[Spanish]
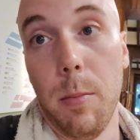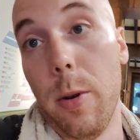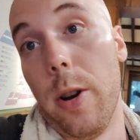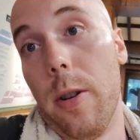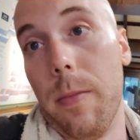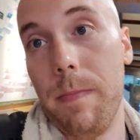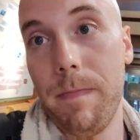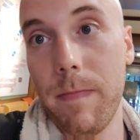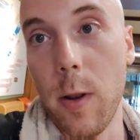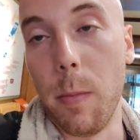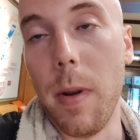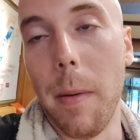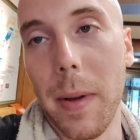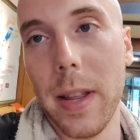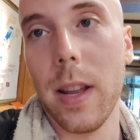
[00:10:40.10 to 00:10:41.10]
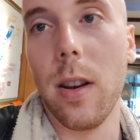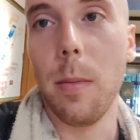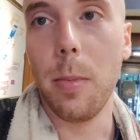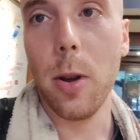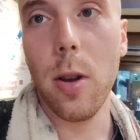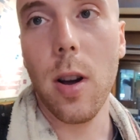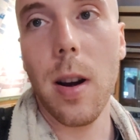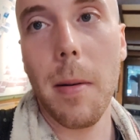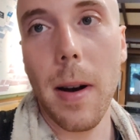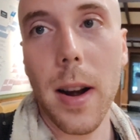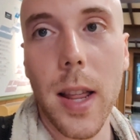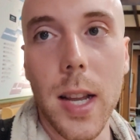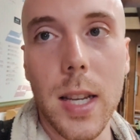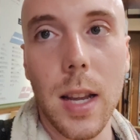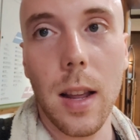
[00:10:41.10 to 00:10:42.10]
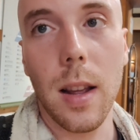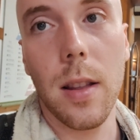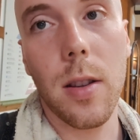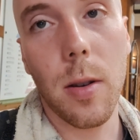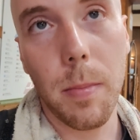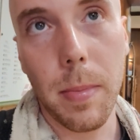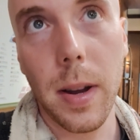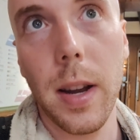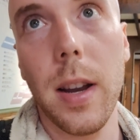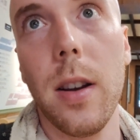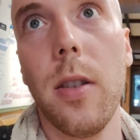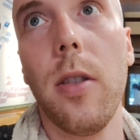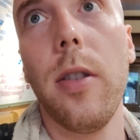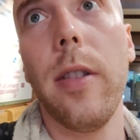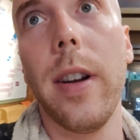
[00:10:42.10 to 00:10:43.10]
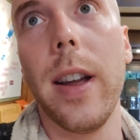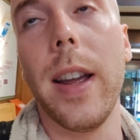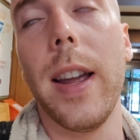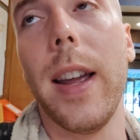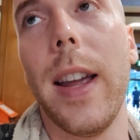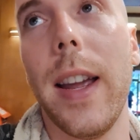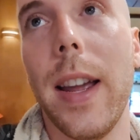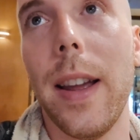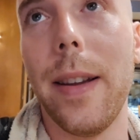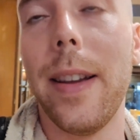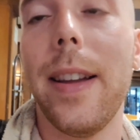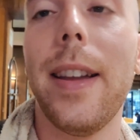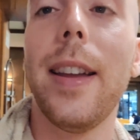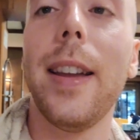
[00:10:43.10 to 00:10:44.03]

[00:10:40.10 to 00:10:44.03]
Bueno, obviamente no he podido grabar desde dentro, pero... Eh